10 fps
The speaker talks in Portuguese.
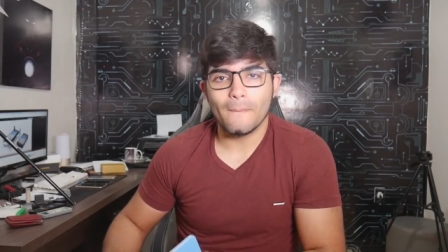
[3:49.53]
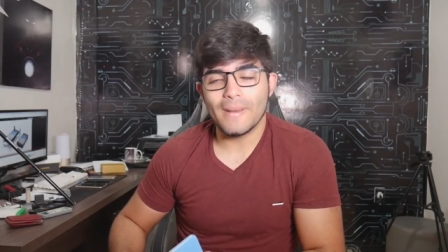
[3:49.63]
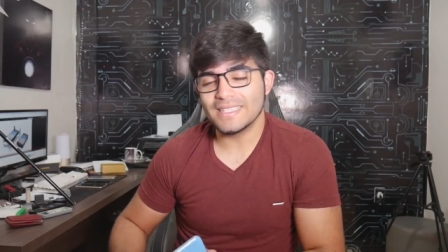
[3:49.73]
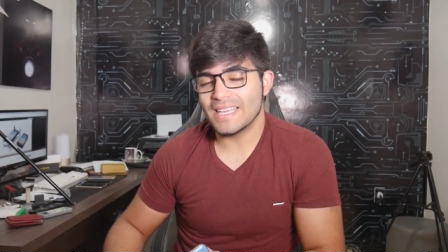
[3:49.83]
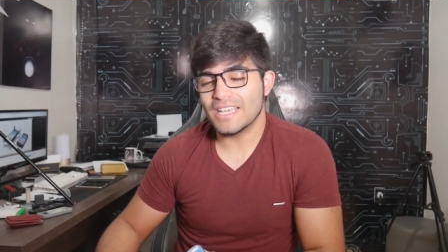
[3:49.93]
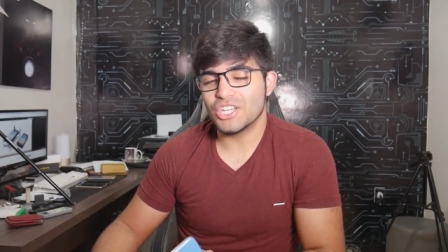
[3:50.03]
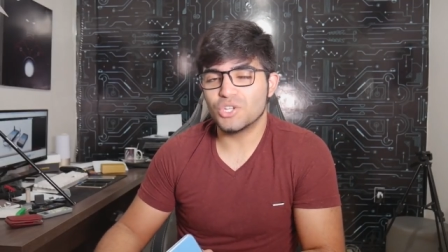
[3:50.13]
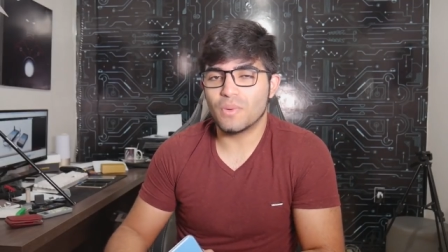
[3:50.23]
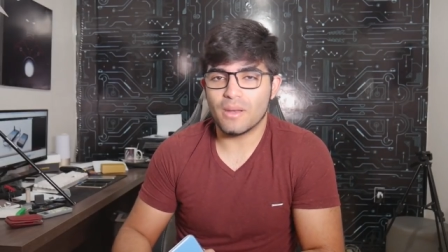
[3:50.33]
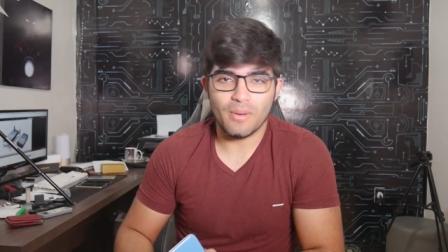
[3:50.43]
Mas aí a
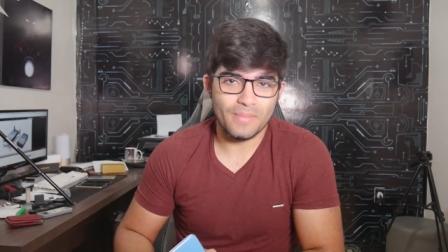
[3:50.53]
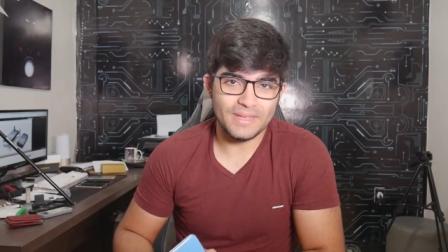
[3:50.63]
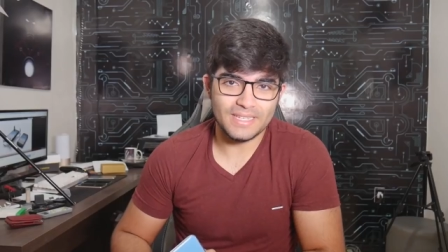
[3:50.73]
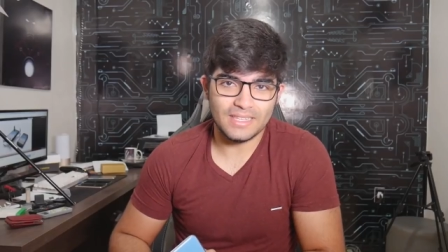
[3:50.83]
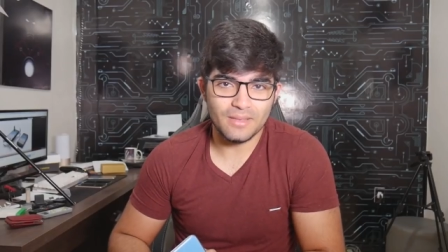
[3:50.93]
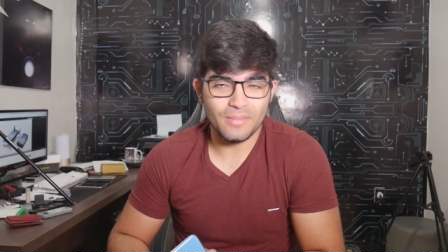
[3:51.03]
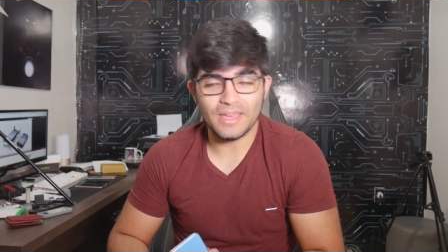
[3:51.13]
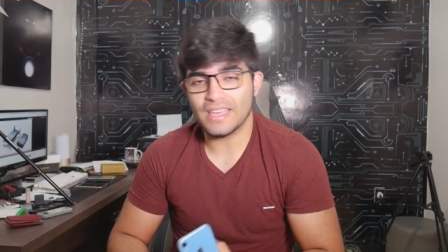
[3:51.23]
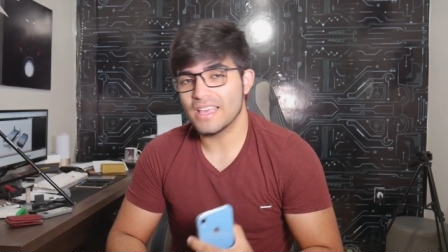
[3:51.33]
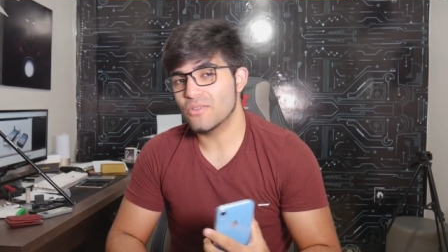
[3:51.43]
gente para para pensar também,